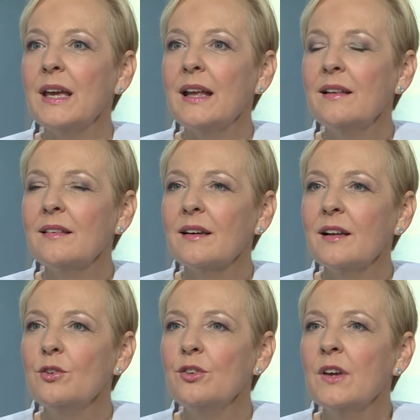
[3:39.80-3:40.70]

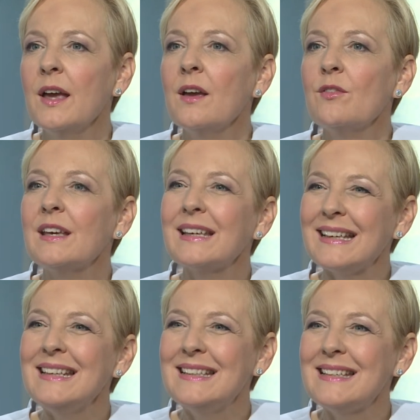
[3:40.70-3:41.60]
älteren Leuten. Wie
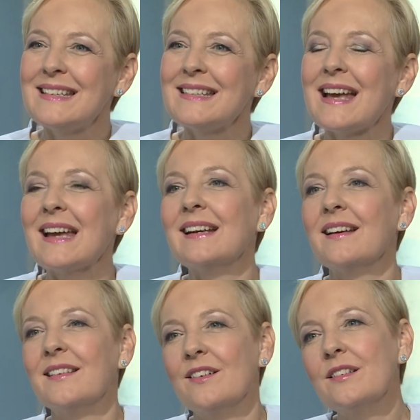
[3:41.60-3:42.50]
kritisch ist
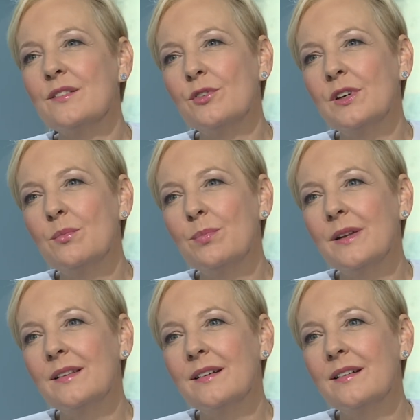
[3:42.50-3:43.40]
eigentlich das für
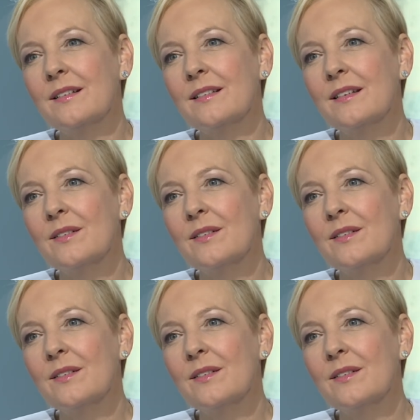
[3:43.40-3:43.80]
Implantat?